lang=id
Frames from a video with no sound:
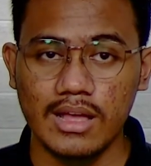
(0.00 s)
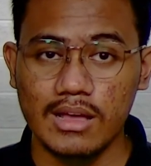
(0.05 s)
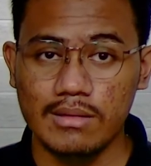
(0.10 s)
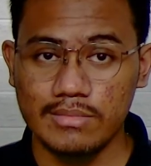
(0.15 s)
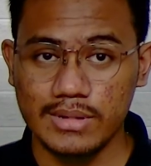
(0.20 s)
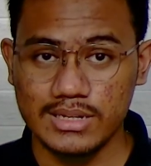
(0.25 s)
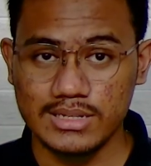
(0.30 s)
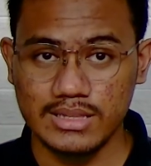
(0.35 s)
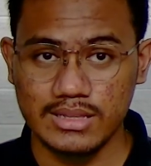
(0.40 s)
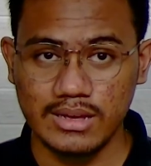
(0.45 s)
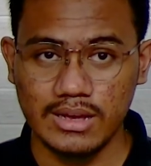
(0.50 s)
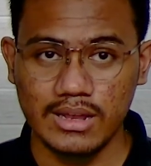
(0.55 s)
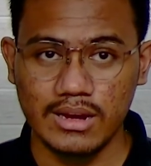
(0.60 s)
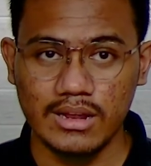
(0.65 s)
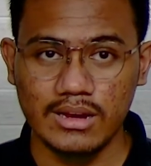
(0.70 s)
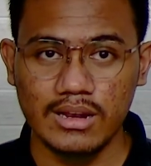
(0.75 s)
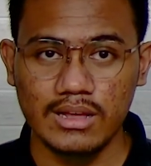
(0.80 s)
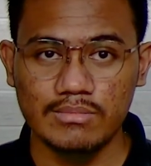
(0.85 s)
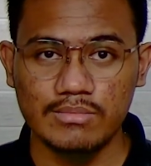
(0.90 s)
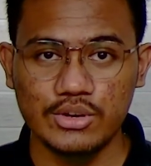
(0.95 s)
Pastikan
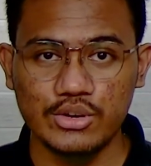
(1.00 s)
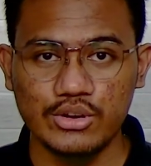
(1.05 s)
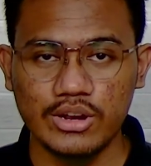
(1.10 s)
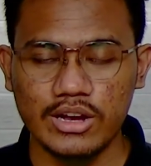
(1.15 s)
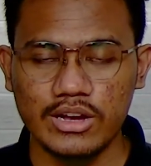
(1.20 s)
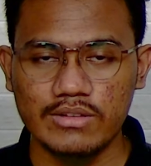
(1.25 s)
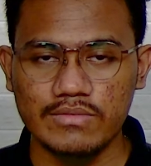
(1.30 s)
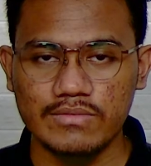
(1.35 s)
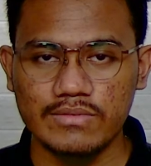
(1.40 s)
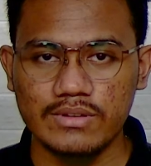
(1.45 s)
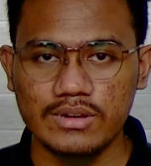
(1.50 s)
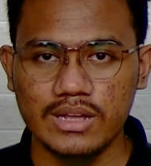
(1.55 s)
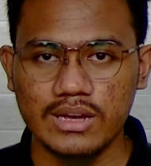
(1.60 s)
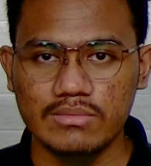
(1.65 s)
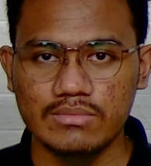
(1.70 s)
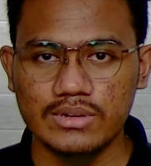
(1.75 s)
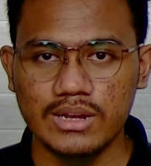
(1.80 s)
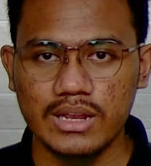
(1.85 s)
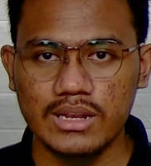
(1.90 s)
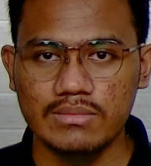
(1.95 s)
Anda menggunakan font yang
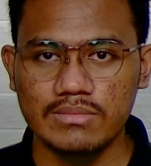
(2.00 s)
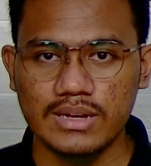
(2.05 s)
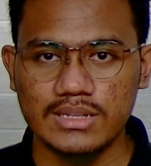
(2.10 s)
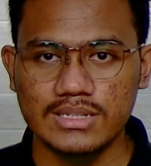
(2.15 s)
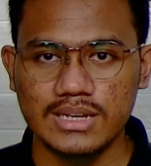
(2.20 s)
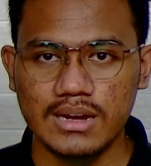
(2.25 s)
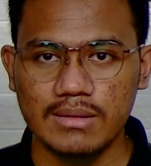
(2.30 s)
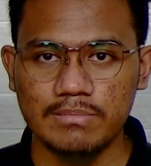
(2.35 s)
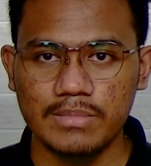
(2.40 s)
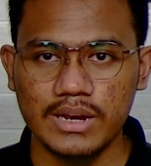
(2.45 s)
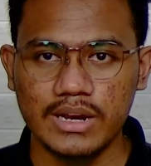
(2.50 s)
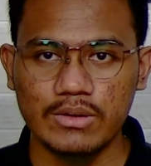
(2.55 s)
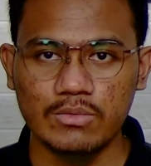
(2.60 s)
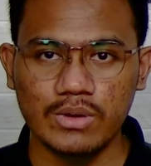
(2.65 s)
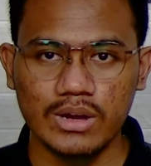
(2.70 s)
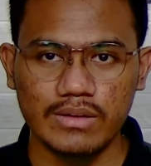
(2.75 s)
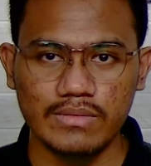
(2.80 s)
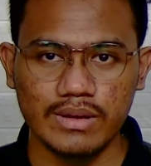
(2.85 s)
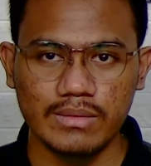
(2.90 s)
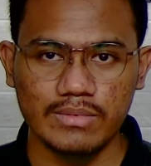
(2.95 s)
mudah dibaca pada
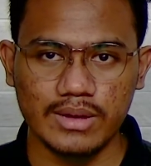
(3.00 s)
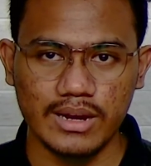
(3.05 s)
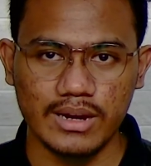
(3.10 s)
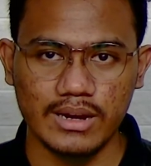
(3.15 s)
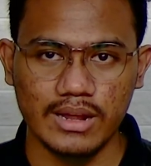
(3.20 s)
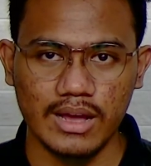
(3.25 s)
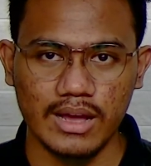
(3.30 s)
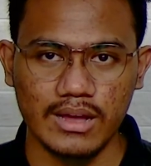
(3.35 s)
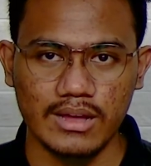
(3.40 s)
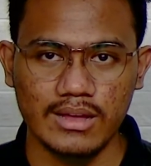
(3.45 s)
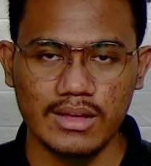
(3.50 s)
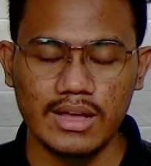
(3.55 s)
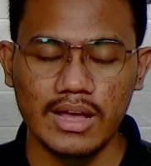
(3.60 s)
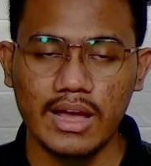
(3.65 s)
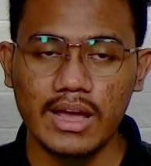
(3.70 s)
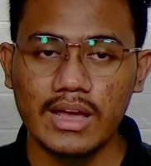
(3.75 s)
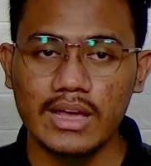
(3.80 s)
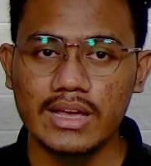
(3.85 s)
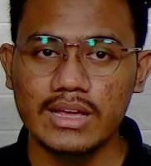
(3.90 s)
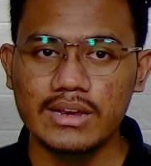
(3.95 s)
wireframe Anda.
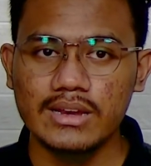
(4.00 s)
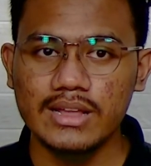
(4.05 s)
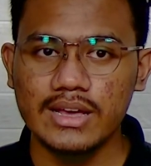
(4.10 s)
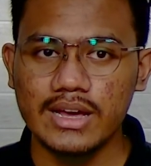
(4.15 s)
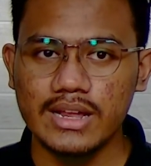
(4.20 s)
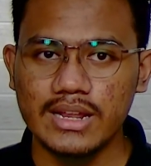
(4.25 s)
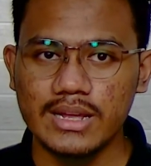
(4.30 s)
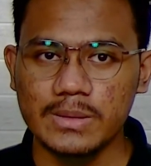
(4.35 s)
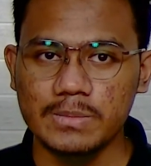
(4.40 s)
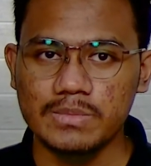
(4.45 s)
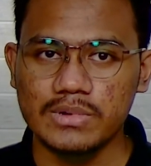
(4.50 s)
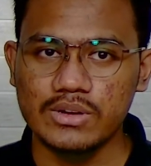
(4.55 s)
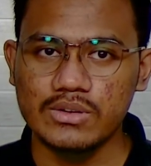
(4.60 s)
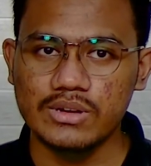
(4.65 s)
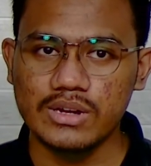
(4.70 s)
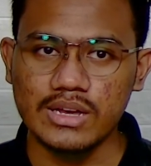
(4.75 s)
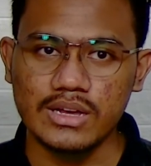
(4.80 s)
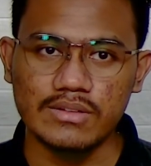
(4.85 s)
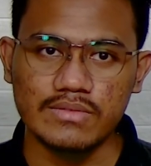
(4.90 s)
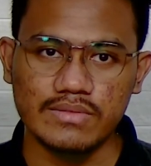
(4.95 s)
Hindari
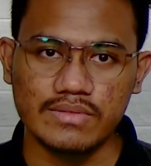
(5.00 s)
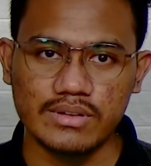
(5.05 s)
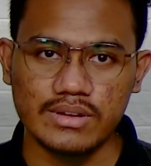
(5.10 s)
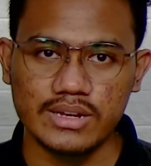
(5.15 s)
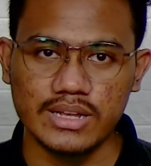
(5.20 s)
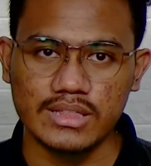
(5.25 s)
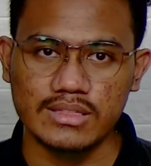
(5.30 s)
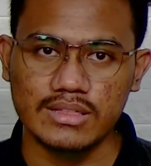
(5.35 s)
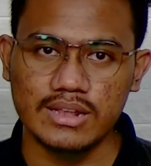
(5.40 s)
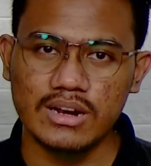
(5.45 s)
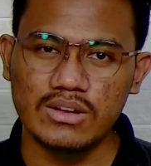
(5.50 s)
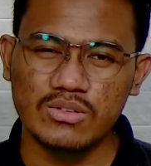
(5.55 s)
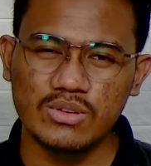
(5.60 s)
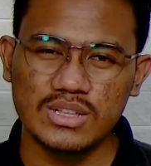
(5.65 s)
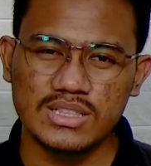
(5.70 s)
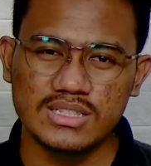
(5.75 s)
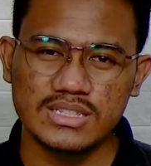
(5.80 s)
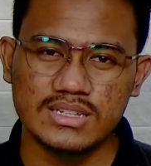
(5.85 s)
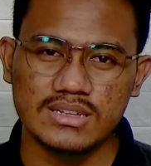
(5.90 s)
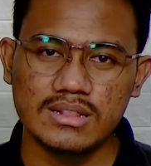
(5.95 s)
penggunaan font yang terlalu
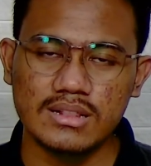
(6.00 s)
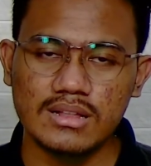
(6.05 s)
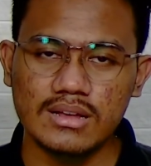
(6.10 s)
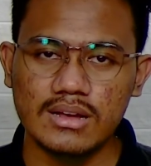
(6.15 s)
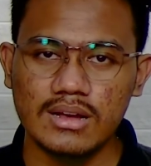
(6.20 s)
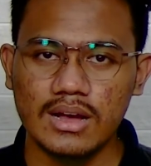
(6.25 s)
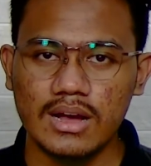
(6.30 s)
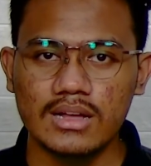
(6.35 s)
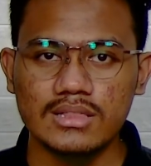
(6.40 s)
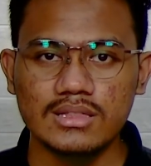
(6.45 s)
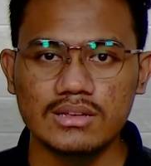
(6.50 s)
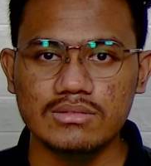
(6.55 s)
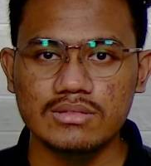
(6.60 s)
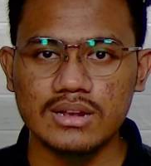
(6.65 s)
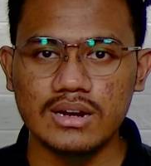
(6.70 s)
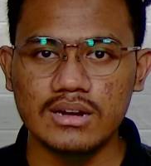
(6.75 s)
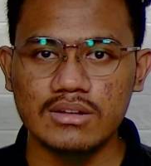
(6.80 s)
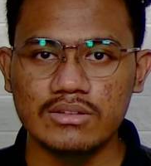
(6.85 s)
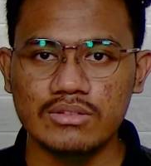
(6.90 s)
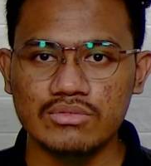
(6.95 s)
kecil atau
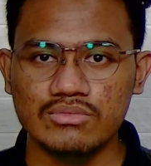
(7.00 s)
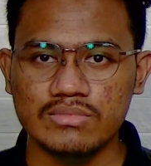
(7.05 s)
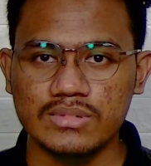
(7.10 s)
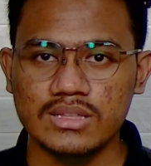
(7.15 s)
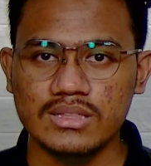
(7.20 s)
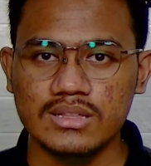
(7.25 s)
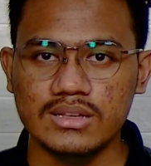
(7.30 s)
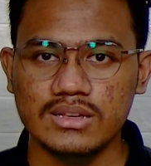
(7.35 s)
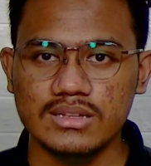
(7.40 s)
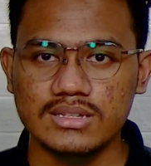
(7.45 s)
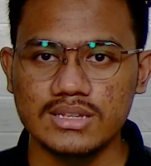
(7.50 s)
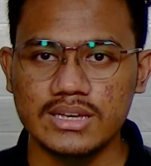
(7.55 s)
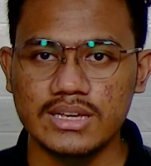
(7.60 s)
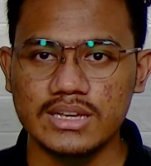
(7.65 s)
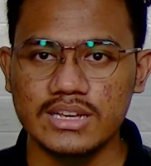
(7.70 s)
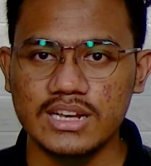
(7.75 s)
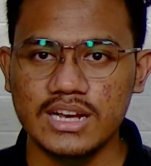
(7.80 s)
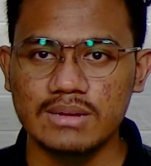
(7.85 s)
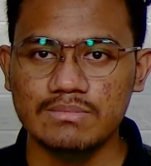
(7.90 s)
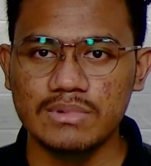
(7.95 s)
terlalu rumit
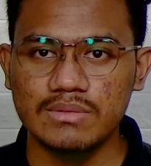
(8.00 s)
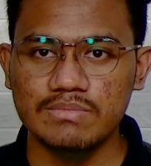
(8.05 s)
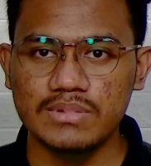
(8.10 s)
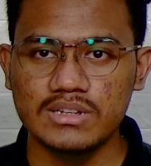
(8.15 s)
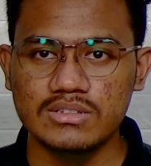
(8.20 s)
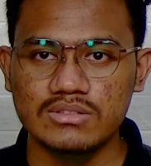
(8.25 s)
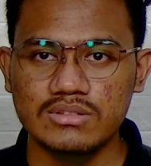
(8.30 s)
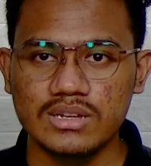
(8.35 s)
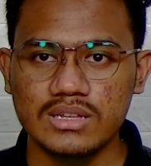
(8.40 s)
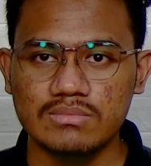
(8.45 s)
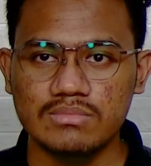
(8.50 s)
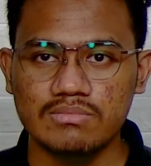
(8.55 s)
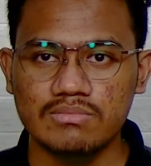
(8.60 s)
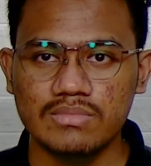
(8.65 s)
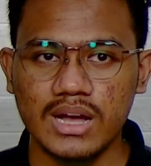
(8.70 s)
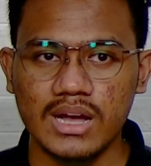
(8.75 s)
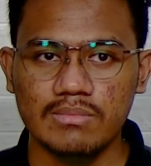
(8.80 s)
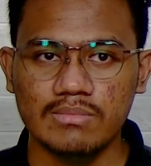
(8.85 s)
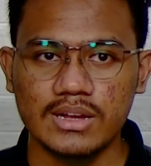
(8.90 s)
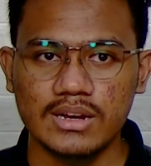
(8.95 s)
sehingga mempersulit
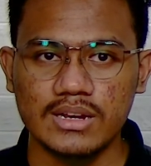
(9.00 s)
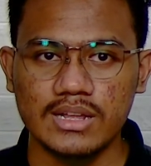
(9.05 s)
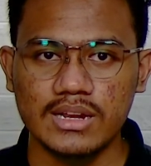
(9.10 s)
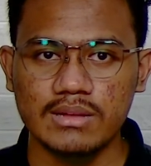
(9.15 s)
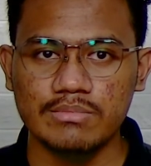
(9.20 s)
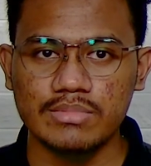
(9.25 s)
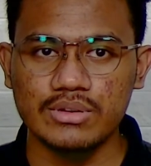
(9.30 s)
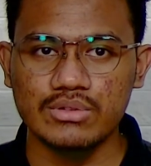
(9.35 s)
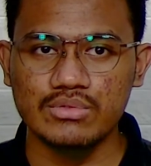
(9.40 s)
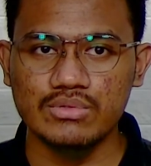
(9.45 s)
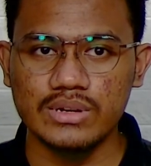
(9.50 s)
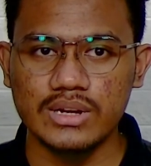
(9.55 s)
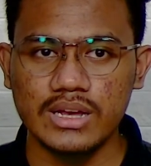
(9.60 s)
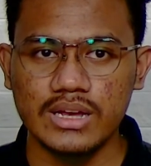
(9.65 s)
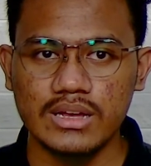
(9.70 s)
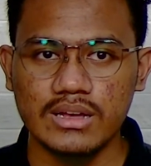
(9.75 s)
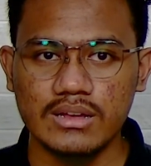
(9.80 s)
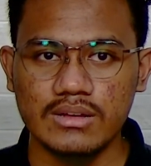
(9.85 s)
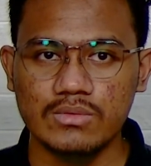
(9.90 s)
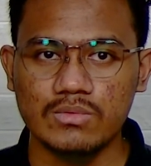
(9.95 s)
pemahaman dari pengguna
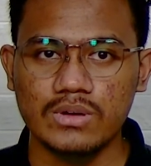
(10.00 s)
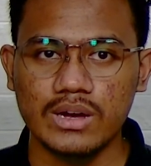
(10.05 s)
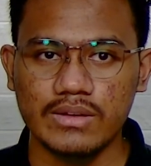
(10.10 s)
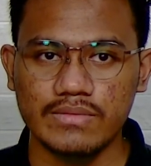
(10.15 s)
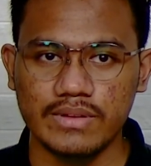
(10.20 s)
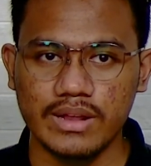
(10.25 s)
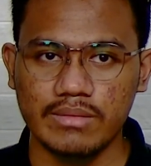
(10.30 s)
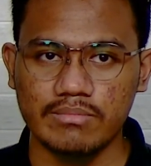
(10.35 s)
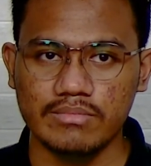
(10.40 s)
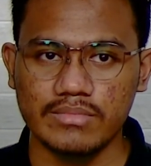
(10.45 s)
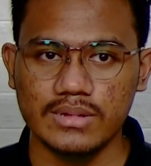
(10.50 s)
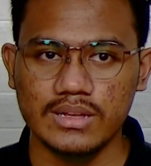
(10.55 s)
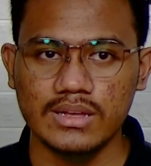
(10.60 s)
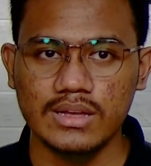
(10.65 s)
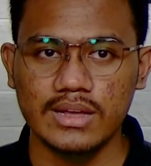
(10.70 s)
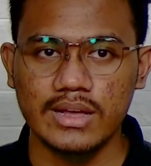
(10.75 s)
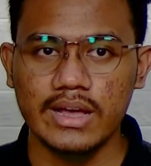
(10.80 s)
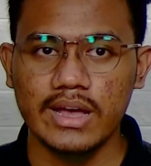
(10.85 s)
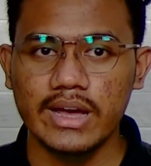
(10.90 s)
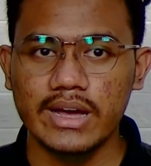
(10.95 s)
wireframe.
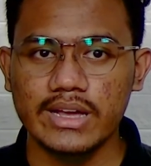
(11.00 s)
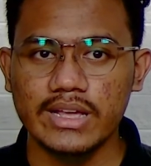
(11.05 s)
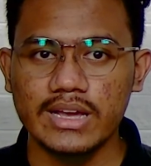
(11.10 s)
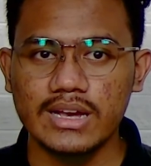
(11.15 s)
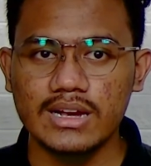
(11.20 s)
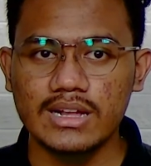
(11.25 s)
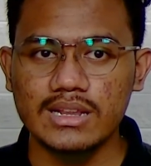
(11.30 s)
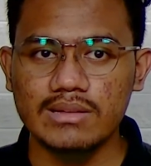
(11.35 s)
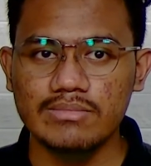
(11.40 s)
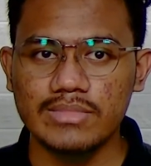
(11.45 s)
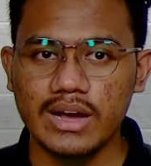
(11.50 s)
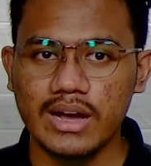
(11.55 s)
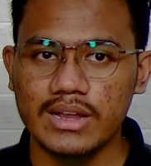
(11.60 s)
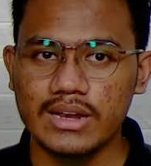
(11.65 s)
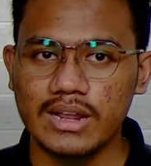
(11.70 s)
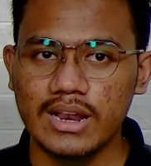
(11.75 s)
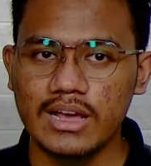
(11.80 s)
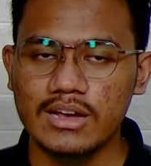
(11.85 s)
Yang kelima adalah